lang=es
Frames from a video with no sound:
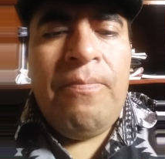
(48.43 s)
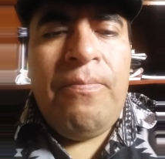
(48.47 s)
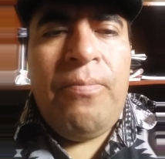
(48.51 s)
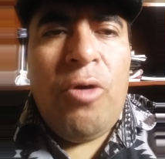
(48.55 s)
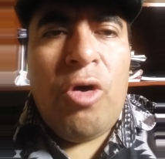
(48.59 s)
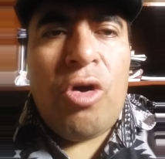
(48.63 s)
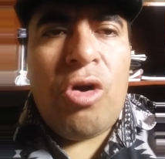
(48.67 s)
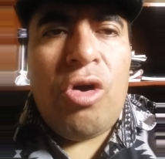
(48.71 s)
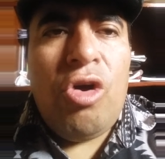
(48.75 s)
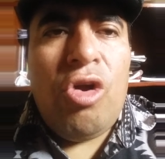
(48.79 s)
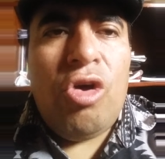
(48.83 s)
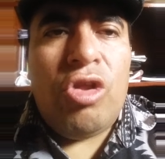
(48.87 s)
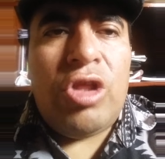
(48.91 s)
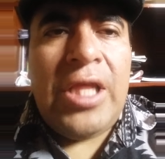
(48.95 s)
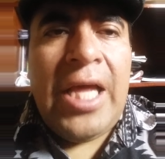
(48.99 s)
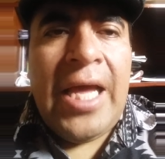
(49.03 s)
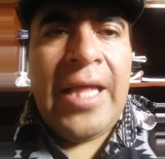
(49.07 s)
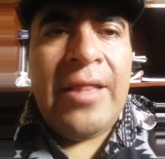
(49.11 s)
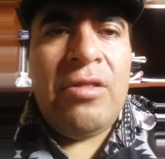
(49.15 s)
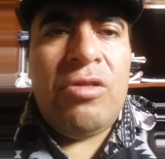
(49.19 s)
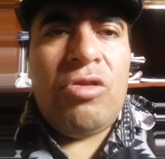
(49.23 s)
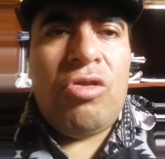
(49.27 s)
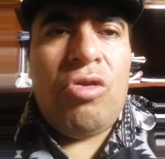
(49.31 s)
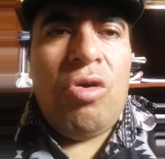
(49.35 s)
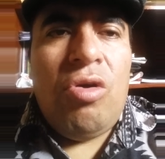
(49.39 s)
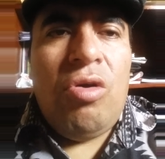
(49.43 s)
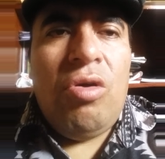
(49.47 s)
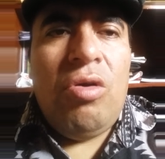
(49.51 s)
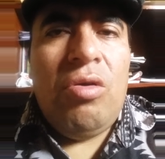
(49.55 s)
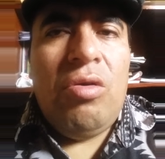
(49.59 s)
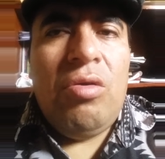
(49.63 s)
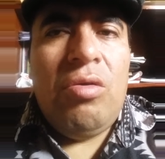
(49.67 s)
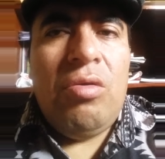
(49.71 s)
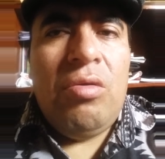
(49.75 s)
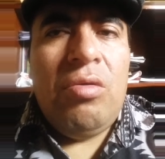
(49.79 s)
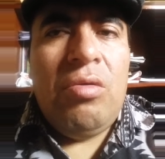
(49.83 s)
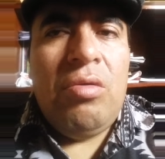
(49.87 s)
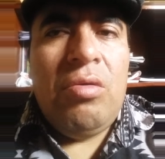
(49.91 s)
Por lo
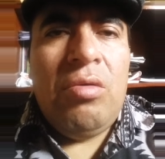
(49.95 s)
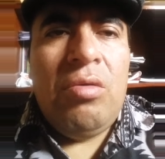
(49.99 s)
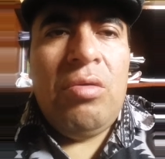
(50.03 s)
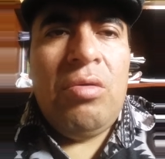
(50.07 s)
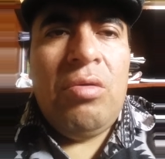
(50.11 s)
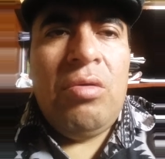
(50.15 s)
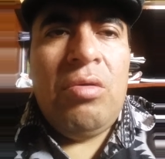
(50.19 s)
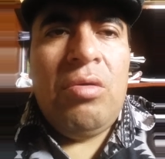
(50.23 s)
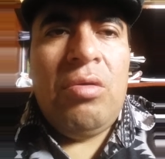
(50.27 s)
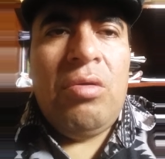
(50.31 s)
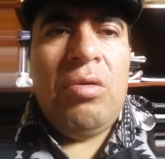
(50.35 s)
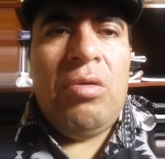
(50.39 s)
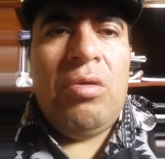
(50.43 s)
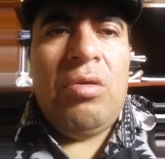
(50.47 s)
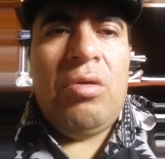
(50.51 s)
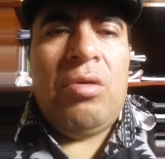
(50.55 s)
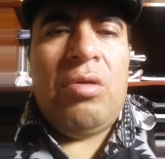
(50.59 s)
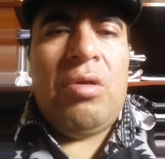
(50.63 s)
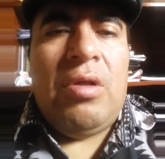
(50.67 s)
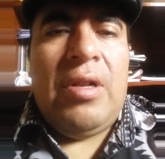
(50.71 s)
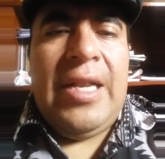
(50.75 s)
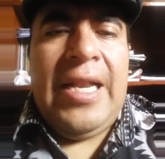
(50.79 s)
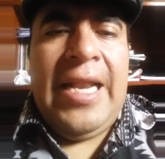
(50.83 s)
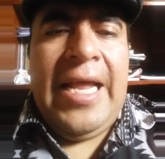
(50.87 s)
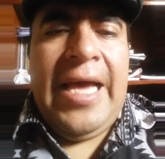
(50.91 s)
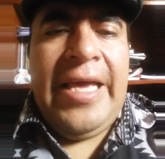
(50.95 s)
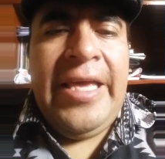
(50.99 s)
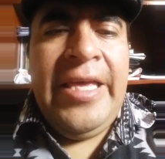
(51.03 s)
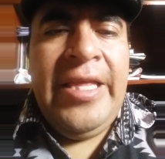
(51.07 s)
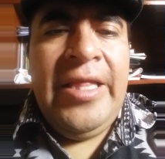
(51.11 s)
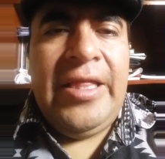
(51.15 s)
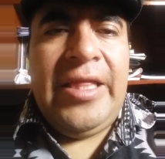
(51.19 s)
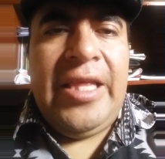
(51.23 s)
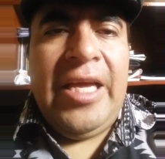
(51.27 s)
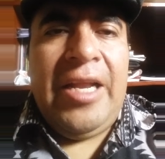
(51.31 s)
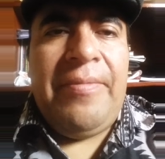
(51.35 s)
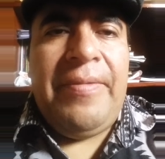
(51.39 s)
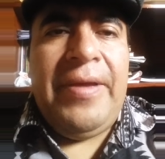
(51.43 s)
tanto, la
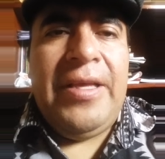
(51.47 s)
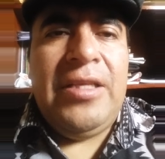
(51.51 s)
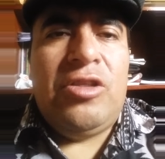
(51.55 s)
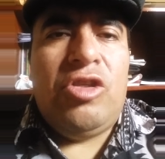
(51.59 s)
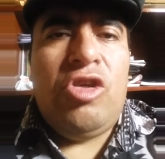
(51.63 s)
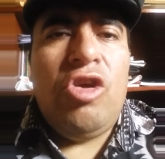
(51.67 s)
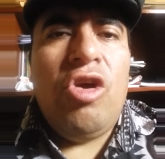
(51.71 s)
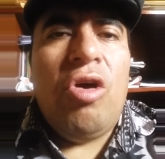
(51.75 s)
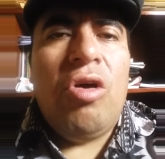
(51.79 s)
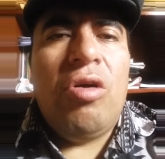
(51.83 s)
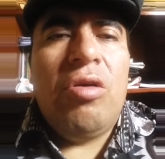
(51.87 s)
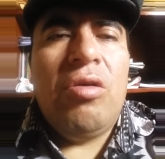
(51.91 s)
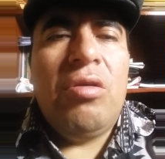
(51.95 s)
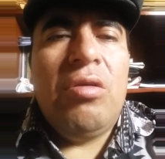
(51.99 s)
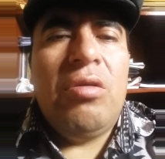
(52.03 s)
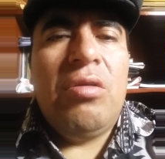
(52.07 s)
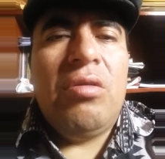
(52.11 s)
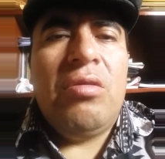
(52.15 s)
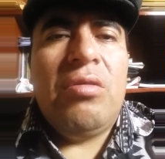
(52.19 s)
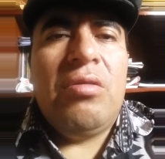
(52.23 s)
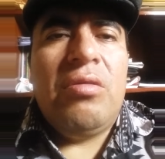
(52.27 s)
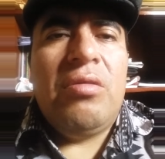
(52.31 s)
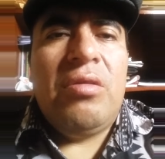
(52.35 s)
intervención